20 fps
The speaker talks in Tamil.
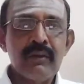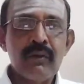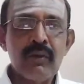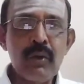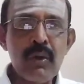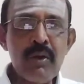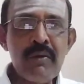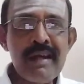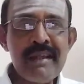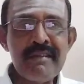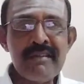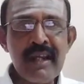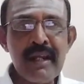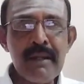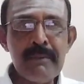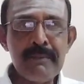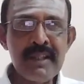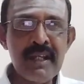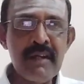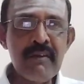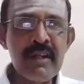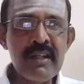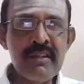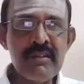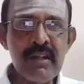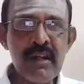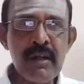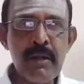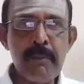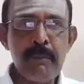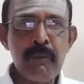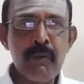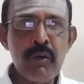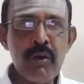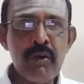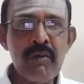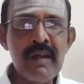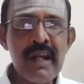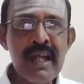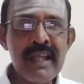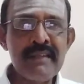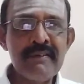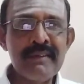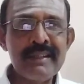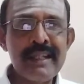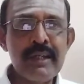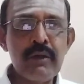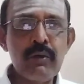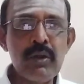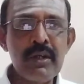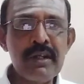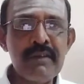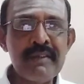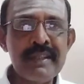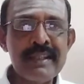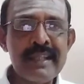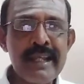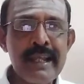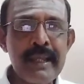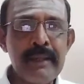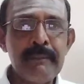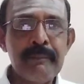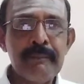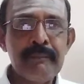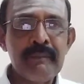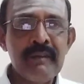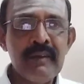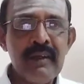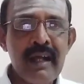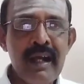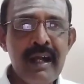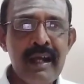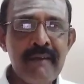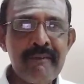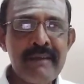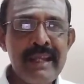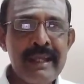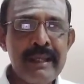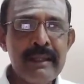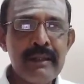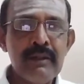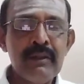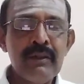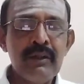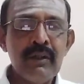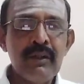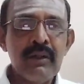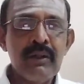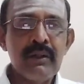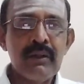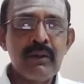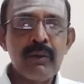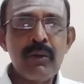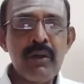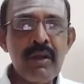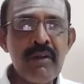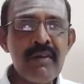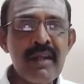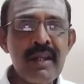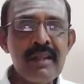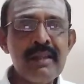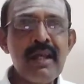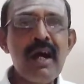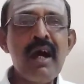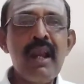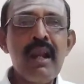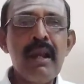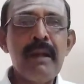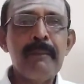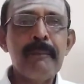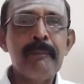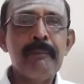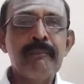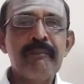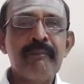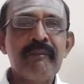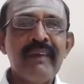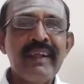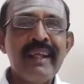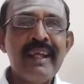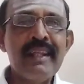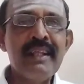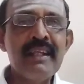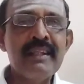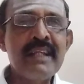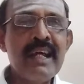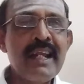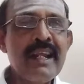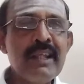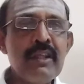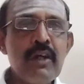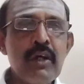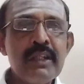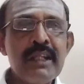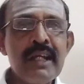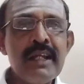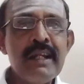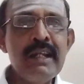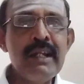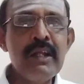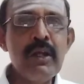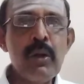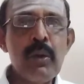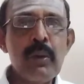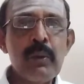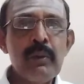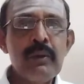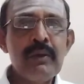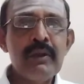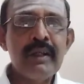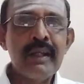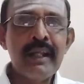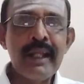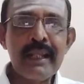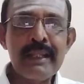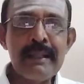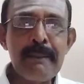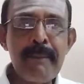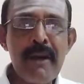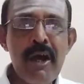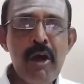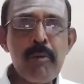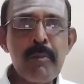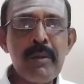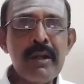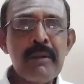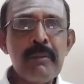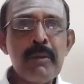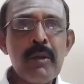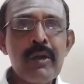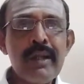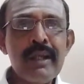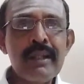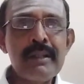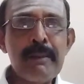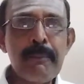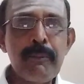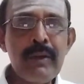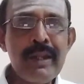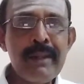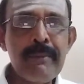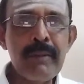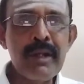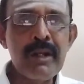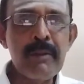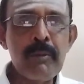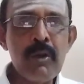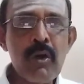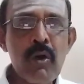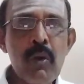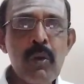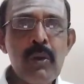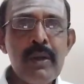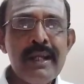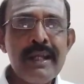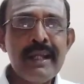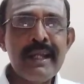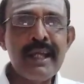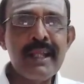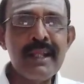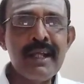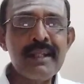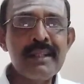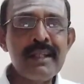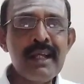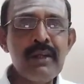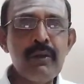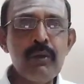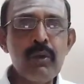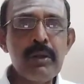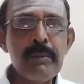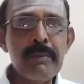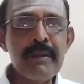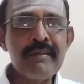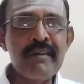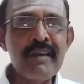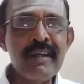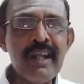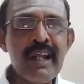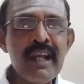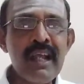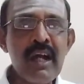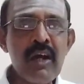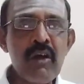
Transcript: குருவடி சரணம் திருவடி சரணம் குரு இல்லாத வித்தை குருட்டு வித்தை ஆகவே குரு இருந்தால் எது தெரியுதோ தெரியலையோ எந்த பாவம் பண்ணமுலோ எந்த புண்ணியம் பண்ணமுலோ எதாக இருந்தாலும் நூறு பர்சன்ட் கிளிக்